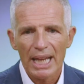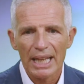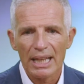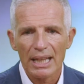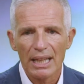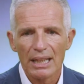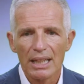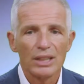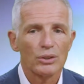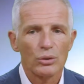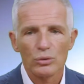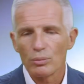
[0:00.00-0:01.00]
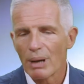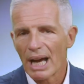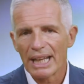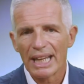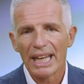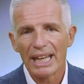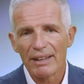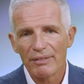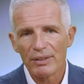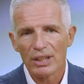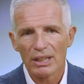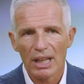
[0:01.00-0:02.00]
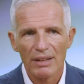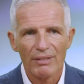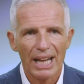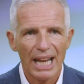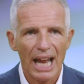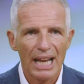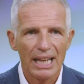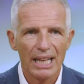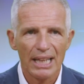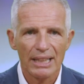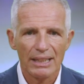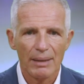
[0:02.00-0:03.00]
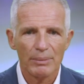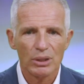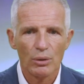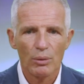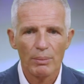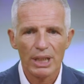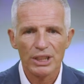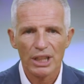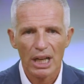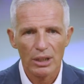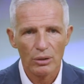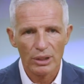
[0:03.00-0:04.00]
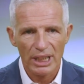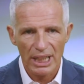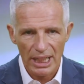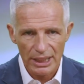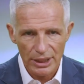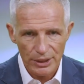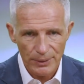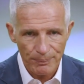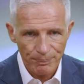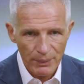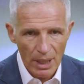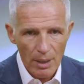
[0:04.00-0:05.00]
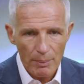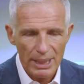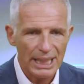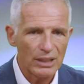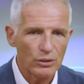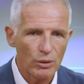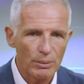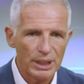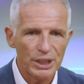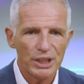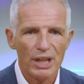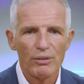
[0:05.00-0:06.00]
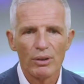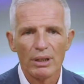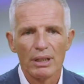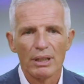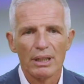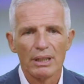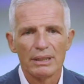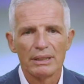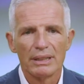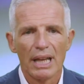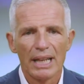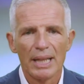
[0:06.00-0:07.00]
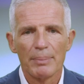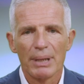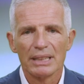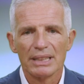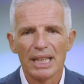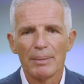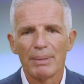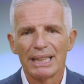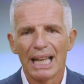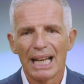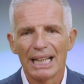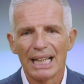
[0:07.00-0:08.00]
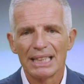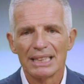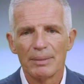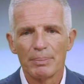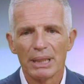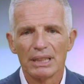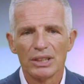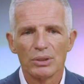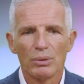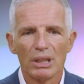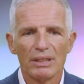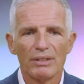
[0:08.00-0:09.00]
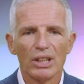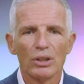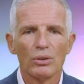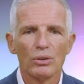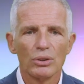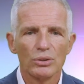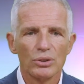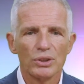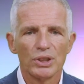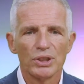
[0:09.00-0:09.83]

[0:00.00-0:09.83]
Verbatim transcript: e le risorse umane e fino ad arrivare anche in ambito commerciale con i crediti. Pertanto, come dicevo, eh, da RIPRA Stream e dall'analisi dell'impianto assicurativo in corso si